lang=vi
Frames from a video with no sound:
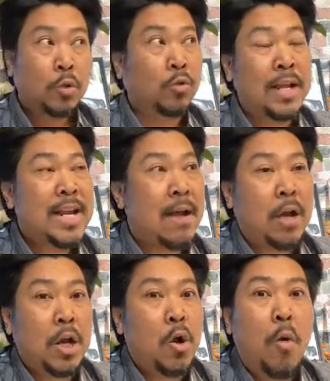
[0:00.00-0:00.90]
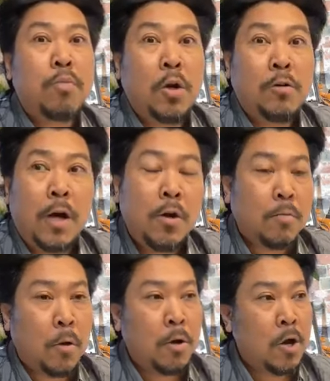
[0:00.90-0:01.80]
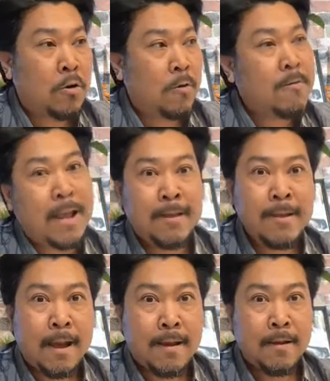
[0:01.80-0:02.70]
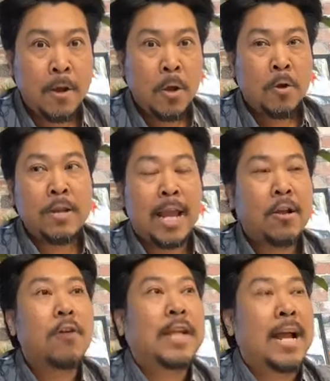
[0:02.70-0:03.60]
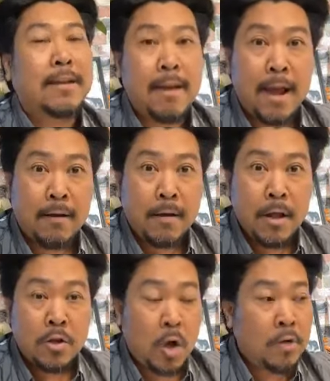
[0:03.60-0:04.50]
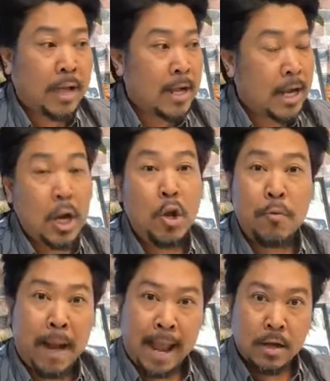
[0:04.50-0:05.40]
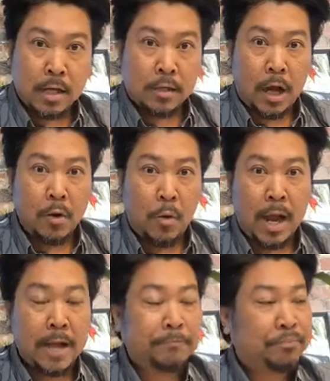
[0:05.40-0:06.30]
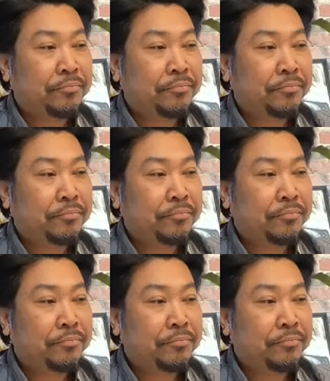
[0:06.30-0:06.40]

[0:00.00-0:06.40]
Tôi thấy nào là nó đốt lửa đốt đồ lên rồi nó nhảy nha, nó nhảy có con thằng kia có con thằng kia liều mạng dễ sợ luôn á.